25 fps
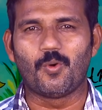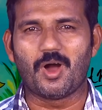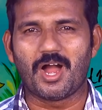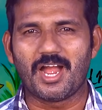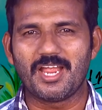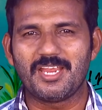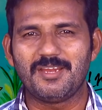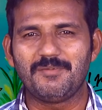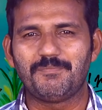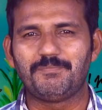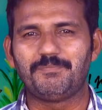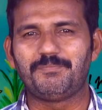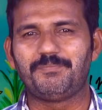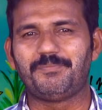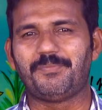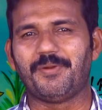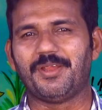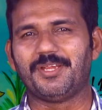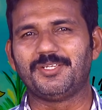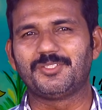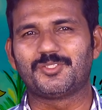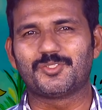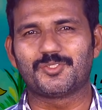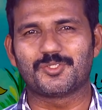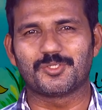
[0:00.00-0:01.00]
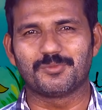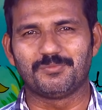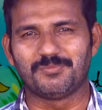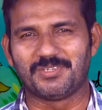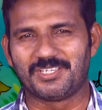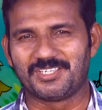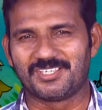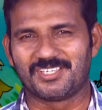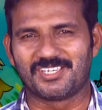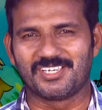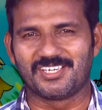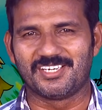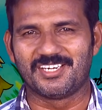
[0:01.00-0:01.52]
வாய் பேசும்
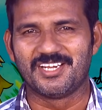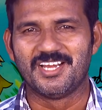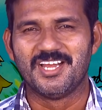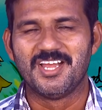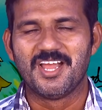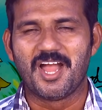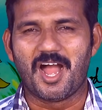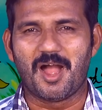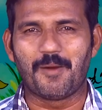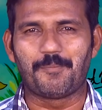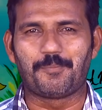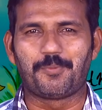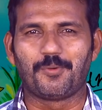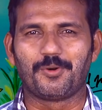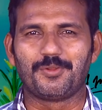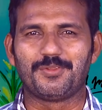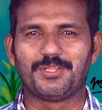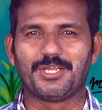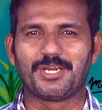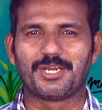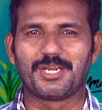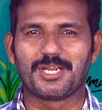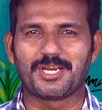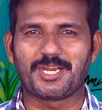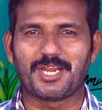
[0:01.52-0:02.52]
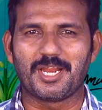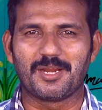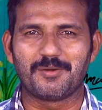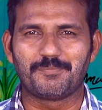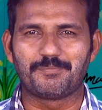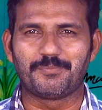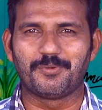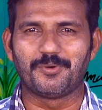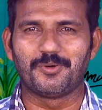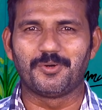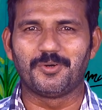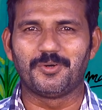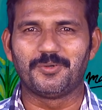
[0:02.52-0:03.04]
என்று அப்பொழுது என்ன
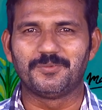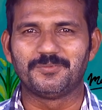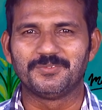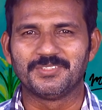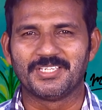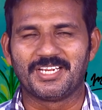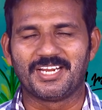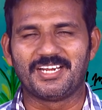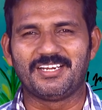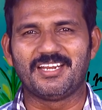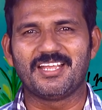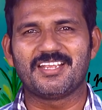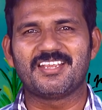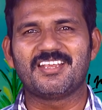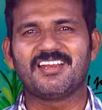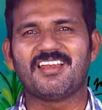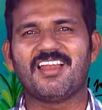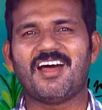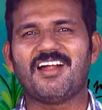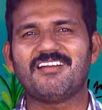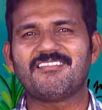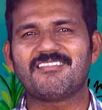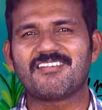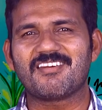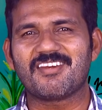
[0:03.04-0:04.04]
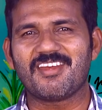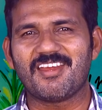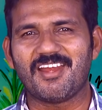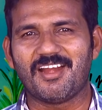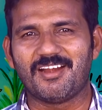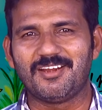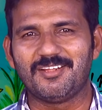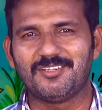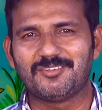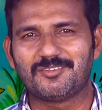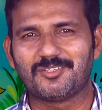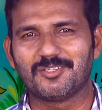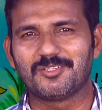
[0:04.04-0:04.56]
கேட்போம் இன்னைக்கு லாற்றி
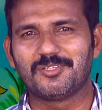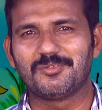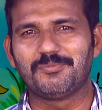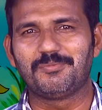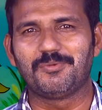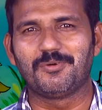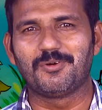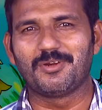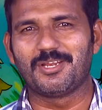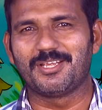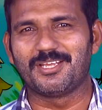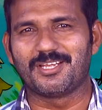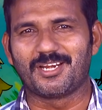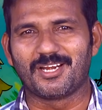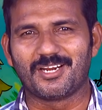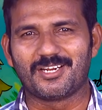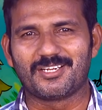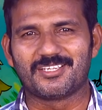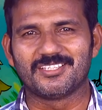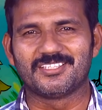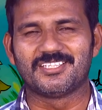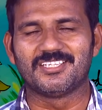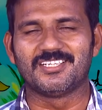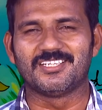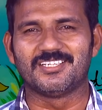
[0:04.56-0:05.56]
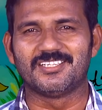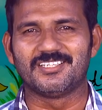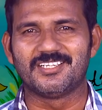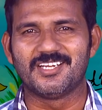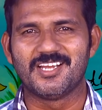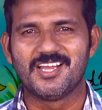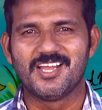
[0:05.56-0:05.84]
அடித்தது போல இருக்குது